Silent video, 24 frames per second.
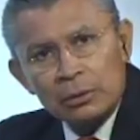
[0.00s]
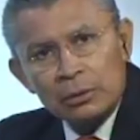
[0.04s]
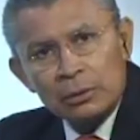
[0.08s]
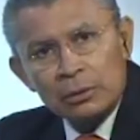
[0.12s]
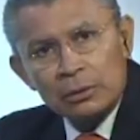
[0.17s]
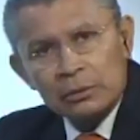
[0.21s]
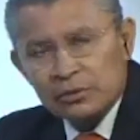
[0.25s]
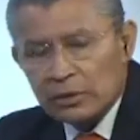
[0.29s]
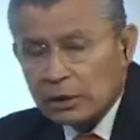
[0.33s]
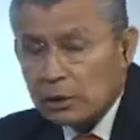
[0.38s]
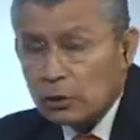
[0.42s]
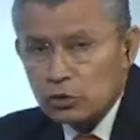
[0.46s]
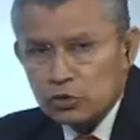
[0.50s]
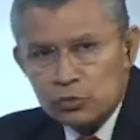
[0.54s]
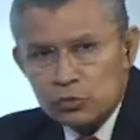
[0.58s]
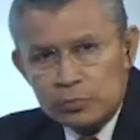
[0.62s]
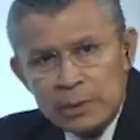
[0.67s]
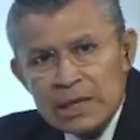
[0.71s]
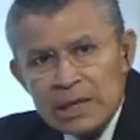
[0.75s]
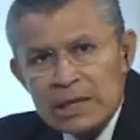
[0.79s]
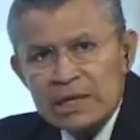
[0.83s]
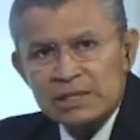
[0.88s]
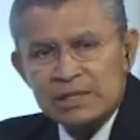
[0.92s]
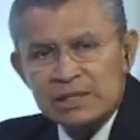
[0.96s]
¿sí? los
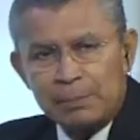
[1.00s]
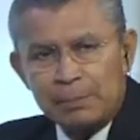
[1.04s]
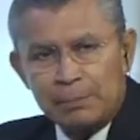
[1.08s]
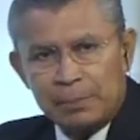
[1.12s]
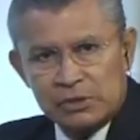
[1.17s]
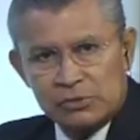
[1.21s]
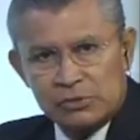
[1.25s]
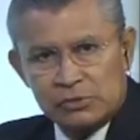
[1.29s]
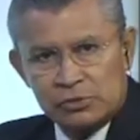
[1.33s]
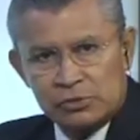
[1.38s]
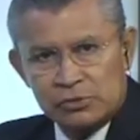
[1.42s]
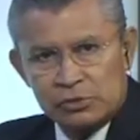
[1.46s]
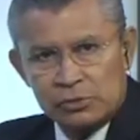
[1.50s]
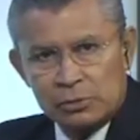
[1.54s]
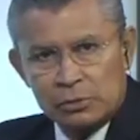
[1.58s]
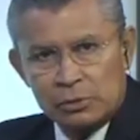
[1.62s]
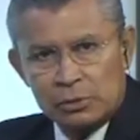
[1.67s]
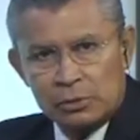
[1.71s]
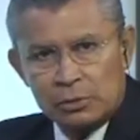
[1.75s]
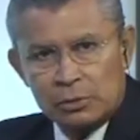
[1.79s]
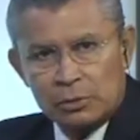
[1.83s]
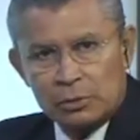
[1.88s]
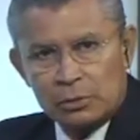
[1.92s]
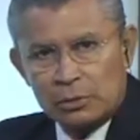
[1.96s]
miles de pesos,
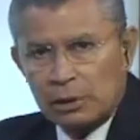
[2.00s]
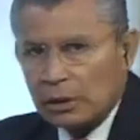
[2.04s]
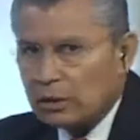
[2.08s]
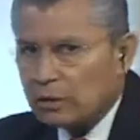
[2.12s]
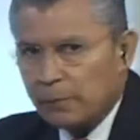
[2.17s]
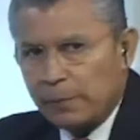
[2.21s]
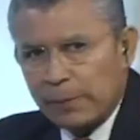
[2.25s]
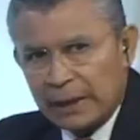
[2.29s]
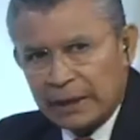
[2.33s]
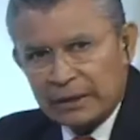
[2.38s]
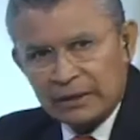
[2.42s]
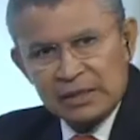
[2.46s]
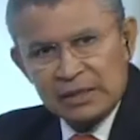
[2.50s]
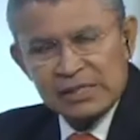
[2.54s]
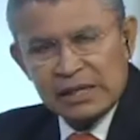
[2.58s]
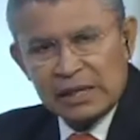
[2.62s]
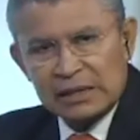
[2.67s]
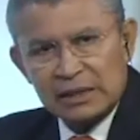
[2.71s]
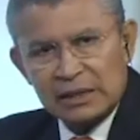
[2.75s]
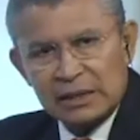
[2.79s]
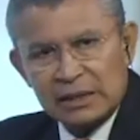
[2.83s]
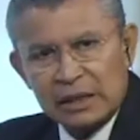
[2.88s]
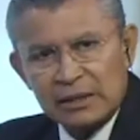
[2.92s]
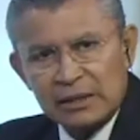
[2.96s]
de diferentes
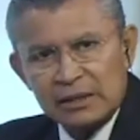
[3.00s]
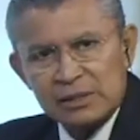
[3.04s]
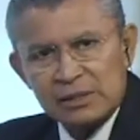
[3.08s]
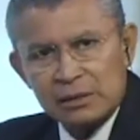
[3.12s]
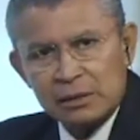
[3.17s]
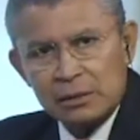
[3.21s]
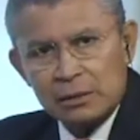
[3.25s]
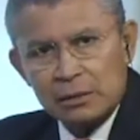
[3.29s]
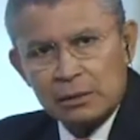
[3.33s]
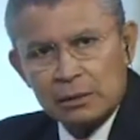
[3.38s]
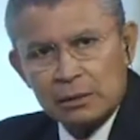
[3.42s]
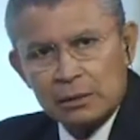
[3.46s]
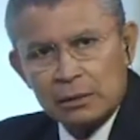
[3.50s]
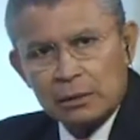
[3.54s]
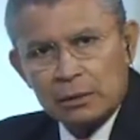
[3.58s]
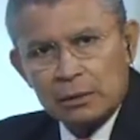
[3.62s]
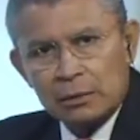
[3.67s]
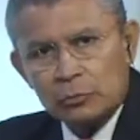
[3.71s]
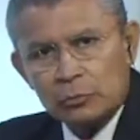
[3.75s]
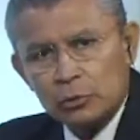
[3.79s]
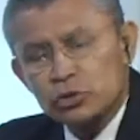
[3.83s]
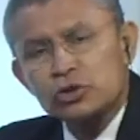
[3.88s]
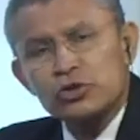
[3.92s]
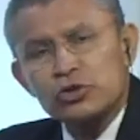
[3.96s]
cantidades.
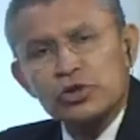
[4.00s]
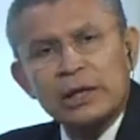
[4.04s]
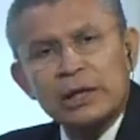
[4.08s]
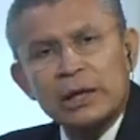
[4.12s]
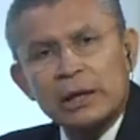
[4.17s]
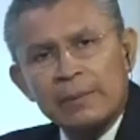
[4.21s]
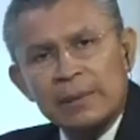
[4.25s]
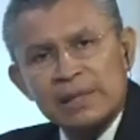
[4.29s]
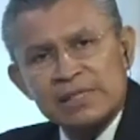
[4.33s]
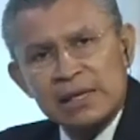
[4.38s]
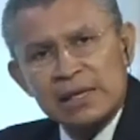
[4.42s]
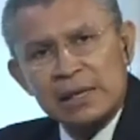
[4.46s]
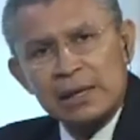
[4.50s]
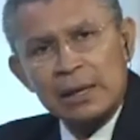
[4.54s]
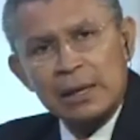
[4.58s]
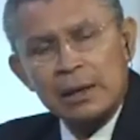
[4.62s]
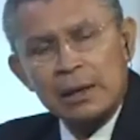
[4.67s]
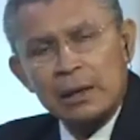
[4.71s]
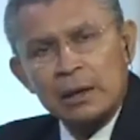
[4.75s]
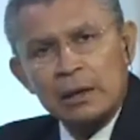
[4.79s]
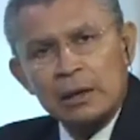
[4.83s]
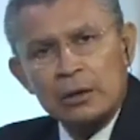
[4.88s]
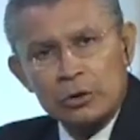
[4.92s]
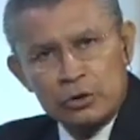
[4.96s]
Muchos que rebasan
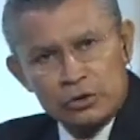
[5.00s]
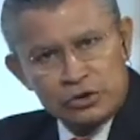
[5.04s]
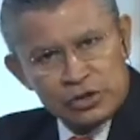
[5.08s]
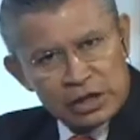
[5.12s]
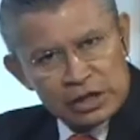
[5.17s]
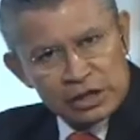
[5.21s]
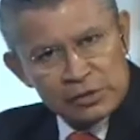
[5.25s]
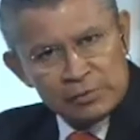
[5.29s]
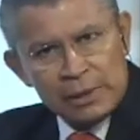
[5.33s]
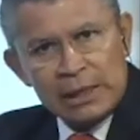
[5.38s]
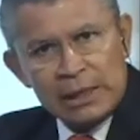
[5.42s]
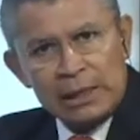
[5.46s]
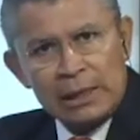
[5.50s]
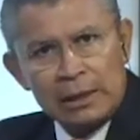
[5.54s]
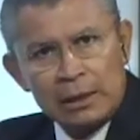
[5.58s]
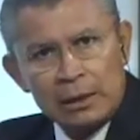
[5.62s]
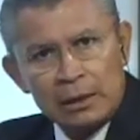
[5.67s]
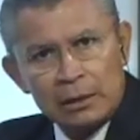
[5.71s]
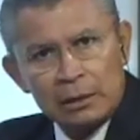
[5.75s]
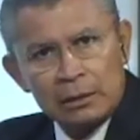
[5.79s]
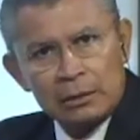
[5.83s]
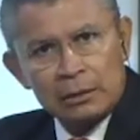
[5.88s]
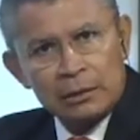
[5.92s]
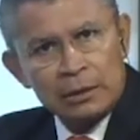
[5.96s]
los 10 mil
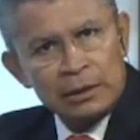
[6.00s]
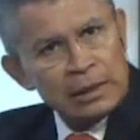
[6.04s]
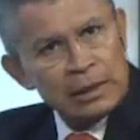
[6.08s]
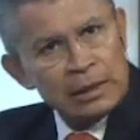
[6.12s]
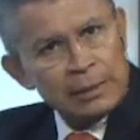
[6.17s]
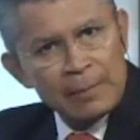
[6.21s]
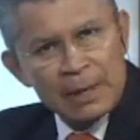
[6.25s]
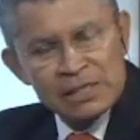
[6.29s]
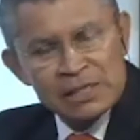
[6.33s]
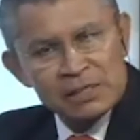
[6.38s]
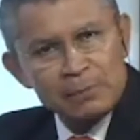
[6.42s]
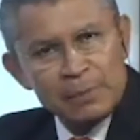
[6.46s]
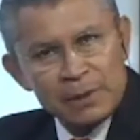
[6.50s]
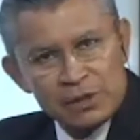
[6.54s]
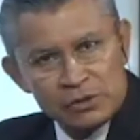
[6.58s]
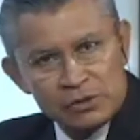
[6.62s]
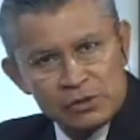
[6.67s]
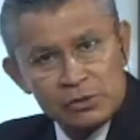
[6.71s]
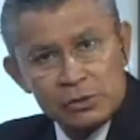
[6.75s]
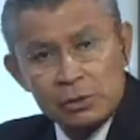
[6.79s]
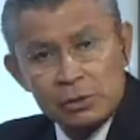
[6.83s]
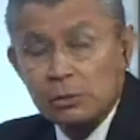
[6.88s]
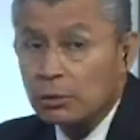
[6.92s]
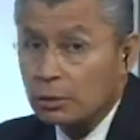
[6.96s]
y demás
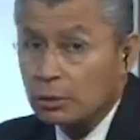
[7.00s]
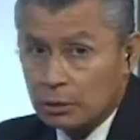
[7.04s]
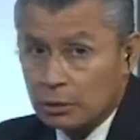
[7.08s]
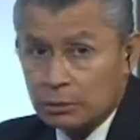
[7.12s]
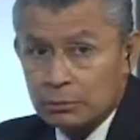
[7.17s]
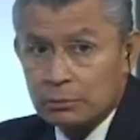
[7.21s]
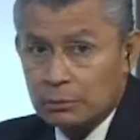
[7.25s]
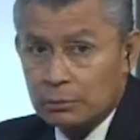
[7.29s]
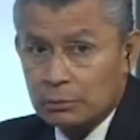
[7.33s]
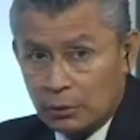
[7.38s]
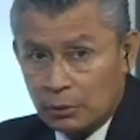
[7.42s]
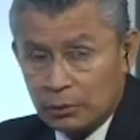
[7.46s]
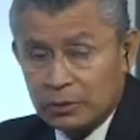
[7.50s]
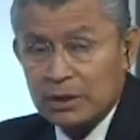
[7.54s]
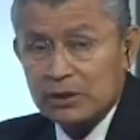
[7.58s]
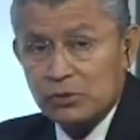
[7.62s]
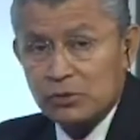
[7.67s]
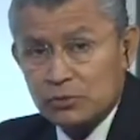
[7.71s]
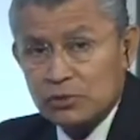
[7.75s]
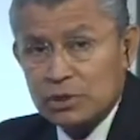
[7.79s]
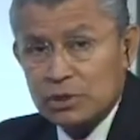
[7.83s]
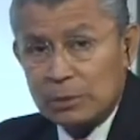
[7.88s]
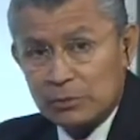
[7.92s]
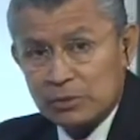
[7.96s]
pesos. Ahorita
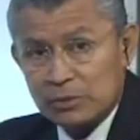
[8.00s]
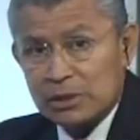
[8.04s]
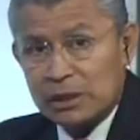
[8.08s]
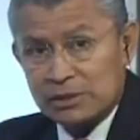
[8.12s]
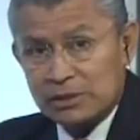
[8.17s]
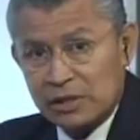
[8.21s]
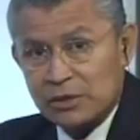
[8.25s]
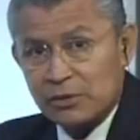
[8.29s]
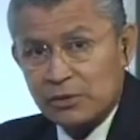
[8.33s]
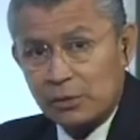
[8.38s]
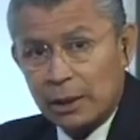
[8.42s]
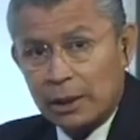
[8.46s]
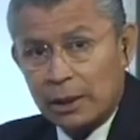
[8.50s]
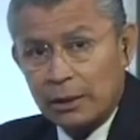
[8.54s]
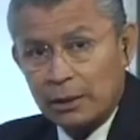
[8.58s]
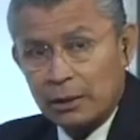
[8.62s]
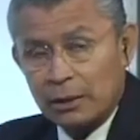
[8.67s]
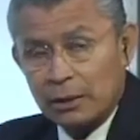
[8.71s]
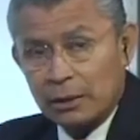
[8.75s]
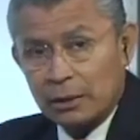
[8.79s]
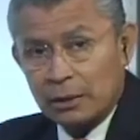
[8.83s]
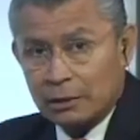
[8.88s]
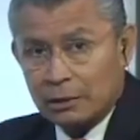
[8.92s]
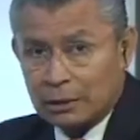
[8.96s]
escuchamos a la señora
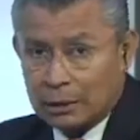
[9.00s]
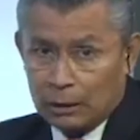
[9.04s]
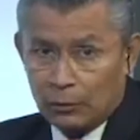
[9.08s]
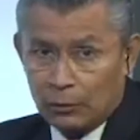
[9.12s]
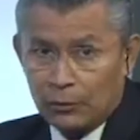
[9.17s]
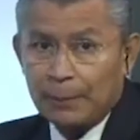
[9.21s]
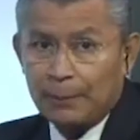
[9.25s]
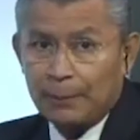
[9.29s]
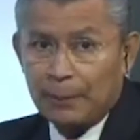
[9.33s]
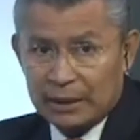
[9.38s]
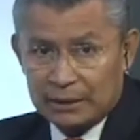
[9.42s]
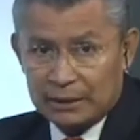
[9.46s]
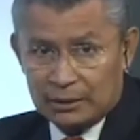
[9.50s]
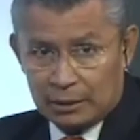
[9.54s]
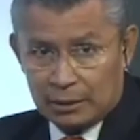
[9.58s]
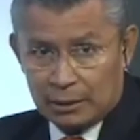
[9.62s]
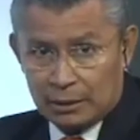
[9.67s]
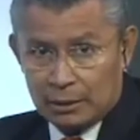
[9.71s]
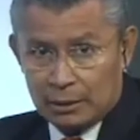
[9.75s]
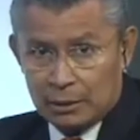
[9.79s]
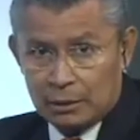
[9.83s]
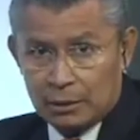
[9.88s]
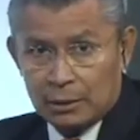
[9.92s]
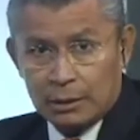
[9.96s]
que la otra parte,
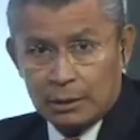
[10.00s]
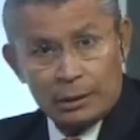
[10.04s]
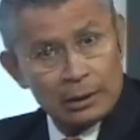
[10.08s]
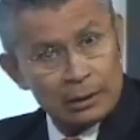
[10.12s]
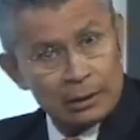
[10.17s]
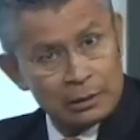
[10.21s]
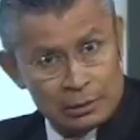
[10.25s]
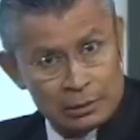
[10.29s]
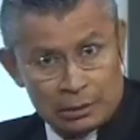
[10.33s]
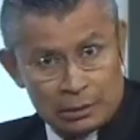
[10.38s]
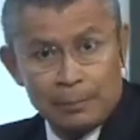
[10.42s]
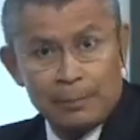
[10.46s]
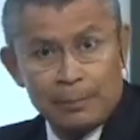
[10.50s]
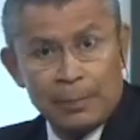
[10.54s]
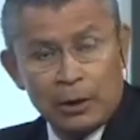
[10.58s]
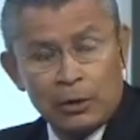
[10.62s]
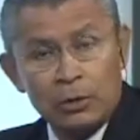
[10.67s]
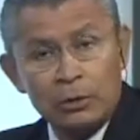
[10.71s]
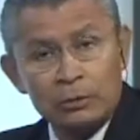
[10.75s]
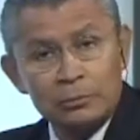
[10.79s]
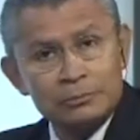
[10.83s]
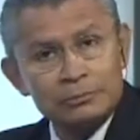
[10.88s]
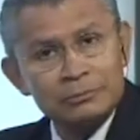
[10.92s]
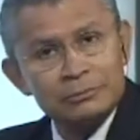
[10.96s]
que quien le
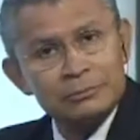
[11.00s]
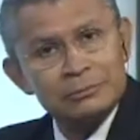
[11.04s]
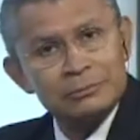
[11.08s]
pegó,